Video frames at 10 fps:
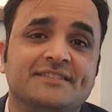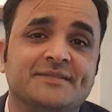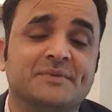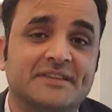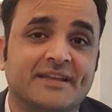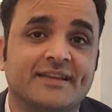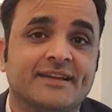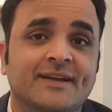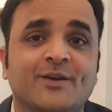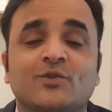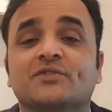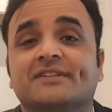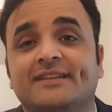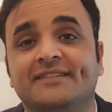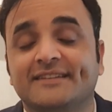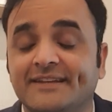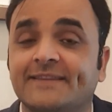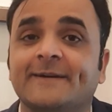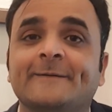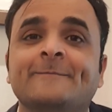चीज़ बताई उसका रीज़न ये
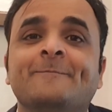था